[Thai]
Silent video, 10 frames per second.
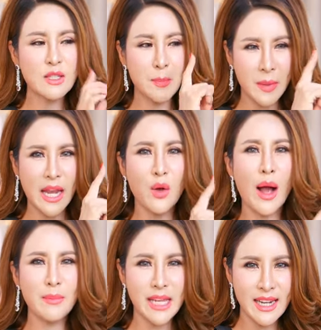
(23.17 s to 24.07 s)
เราจะเปลี่ยน
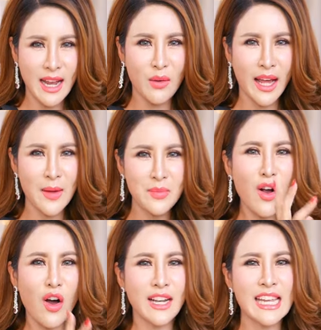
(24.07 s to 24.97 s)
ความคิดเราแล้ว เมื่
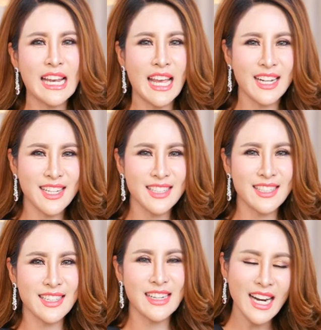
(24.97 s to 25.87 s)
อก่อนกิเลส
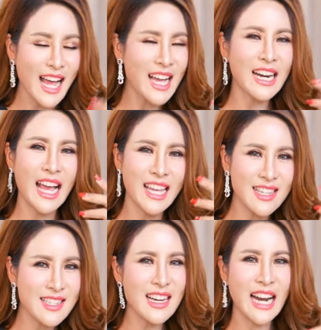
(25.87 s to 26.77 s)
เกิด อยากได้อะไรอ
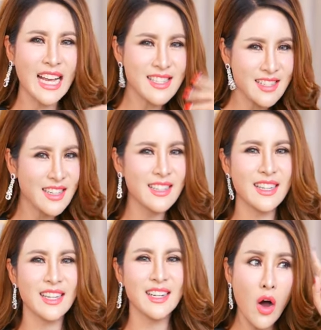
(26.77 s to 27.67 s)
ยากซื้ออะไรซื้อเล
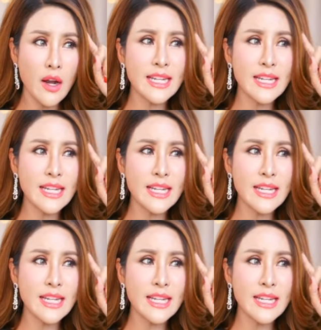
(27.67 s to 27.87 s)
ย อ๋อ